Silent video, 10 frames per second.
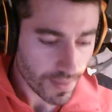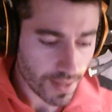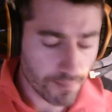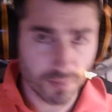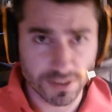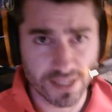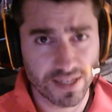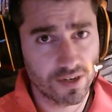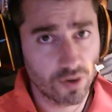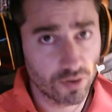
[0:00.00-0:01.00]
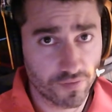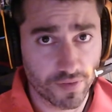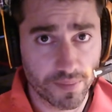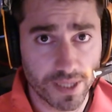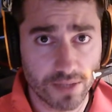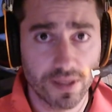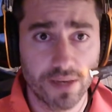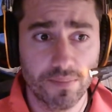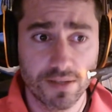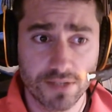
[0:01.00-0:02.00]
Vamos a tener otro formato
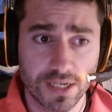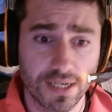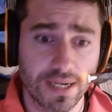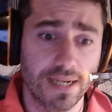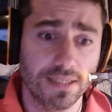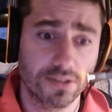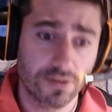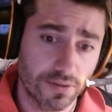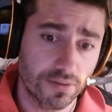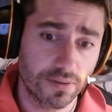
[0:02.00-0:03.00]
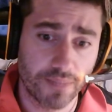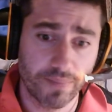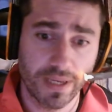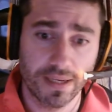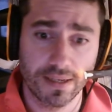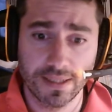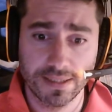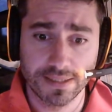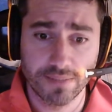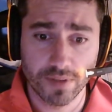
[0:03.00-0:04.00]
de vídeos en el canal, eso también
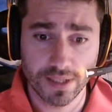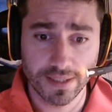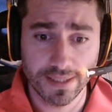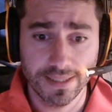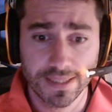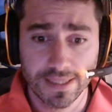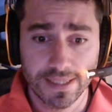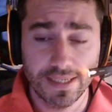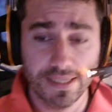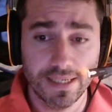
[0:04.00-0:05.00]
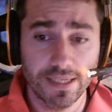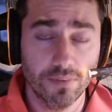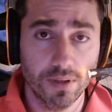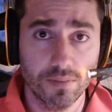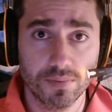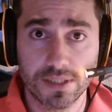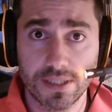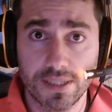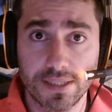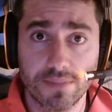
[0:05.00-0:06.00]
es importante. Y bueno, pues
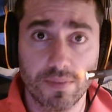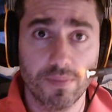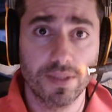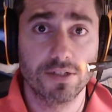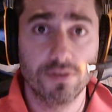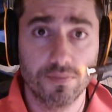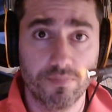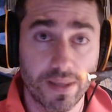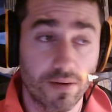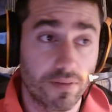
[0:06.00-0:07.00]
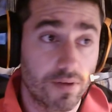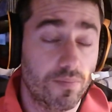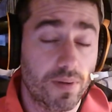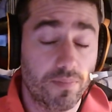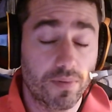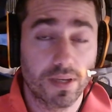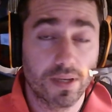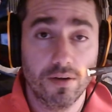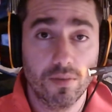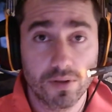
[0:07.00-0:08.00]
eh, simplemente eso, pediros disculpas porque
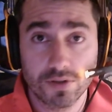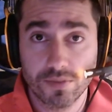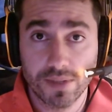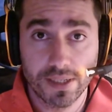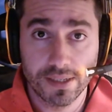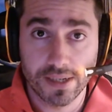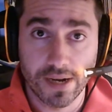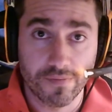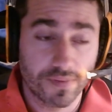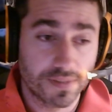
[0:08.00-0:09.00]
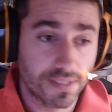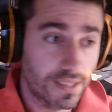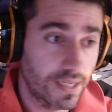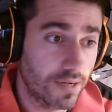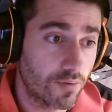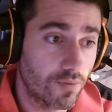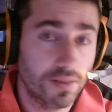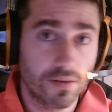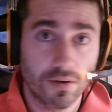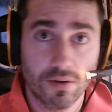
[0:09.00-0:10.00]
no puedo subir rap. Si
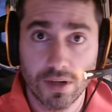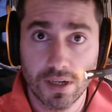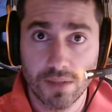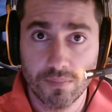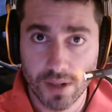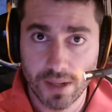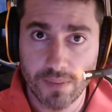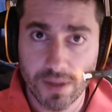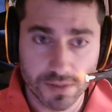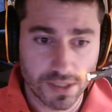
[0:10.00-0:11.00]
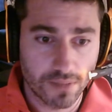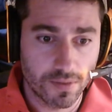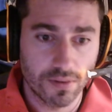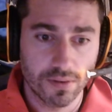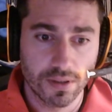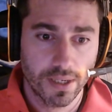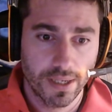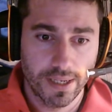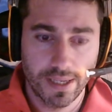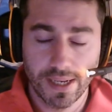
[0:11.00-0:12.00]
encuentro el problema, pues a lo mejor
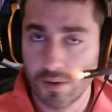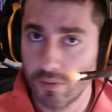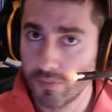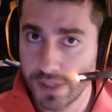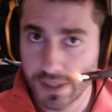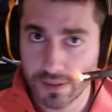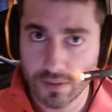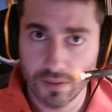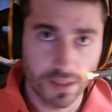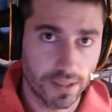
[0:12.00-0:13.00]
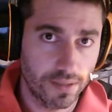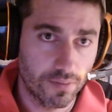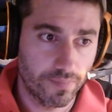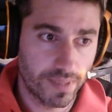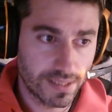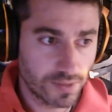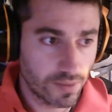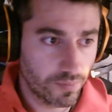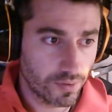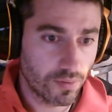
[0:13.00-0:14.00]
eh, hago un directo y nos pasamos
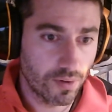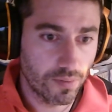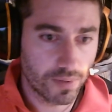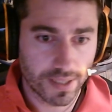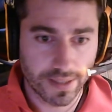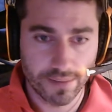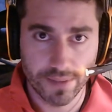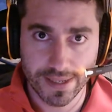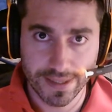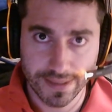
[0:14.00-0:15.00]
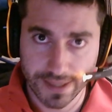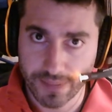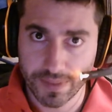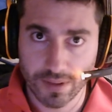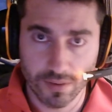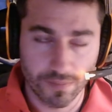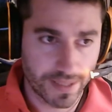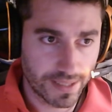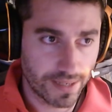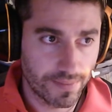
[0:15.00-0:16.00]
el puto juego porque es que de verdad que en tres capítulos
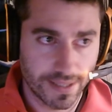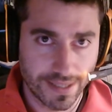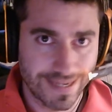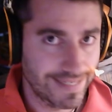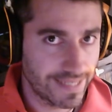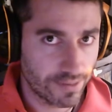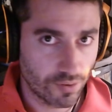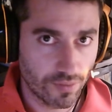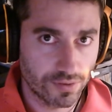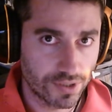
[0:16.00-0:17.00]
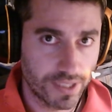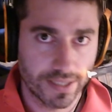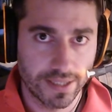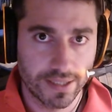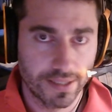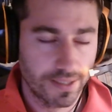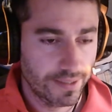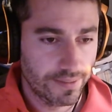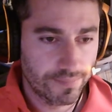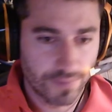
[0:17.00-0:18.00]
prácticamente tenía ya todo. O sea que,
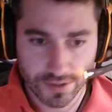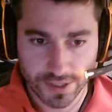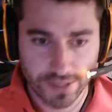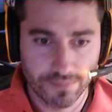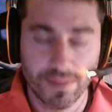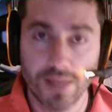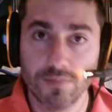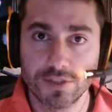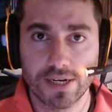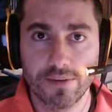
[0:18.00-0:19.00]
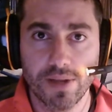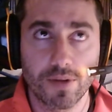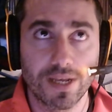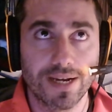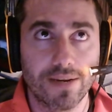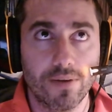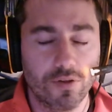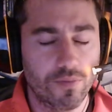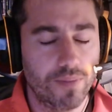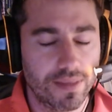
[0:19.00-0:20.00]
no sé, me da mucha rabia porque he grabado
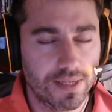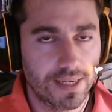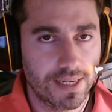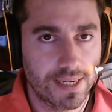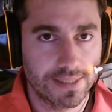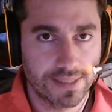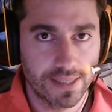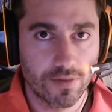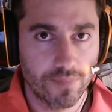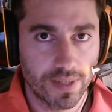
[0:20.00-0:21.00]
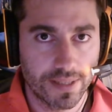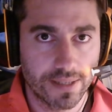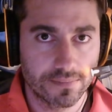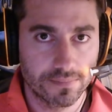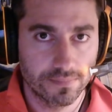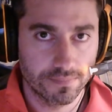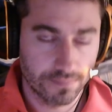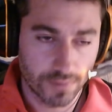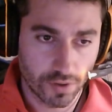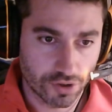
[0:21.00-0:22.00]
dos veces la serie completa
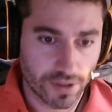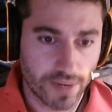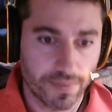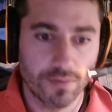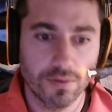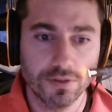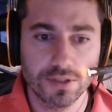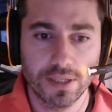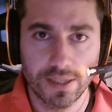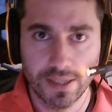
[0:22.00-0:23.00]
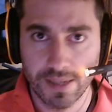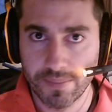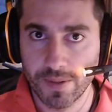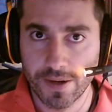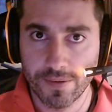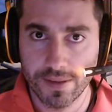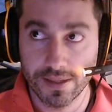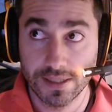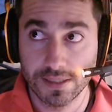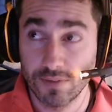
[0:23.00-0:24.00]
ocho capítulos en eh, la primera vez,
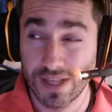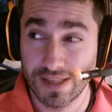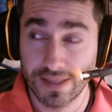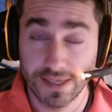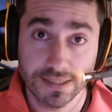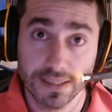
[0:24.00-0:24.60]
en la segunda tres,